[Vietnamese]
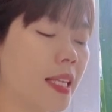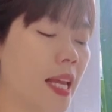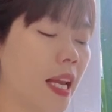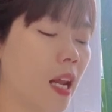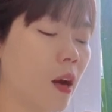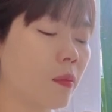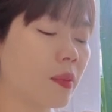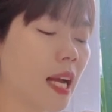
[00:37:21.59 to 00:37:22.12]

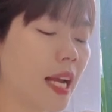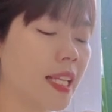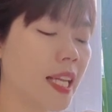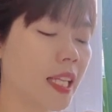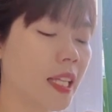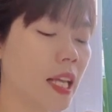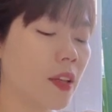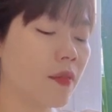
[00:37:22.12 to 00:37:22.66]
Nhan Hồng càng
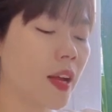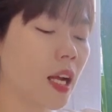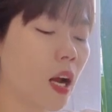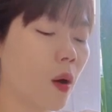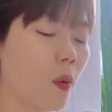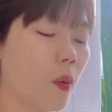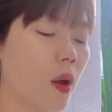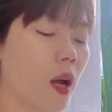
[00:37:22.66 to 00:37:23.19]
nhiệt tình với
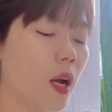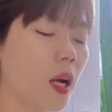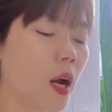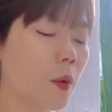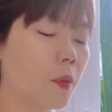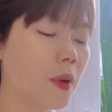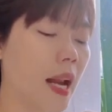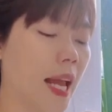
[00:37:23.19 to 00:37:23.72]
cậu,
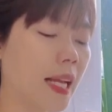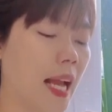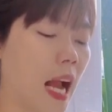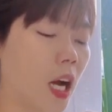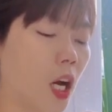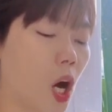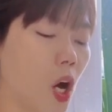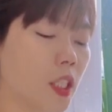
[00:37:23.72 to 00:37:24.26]
cậu lại
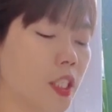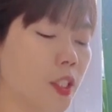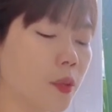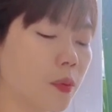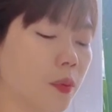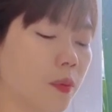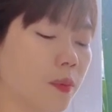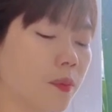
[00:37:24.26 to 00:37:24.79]
càng khó chịu.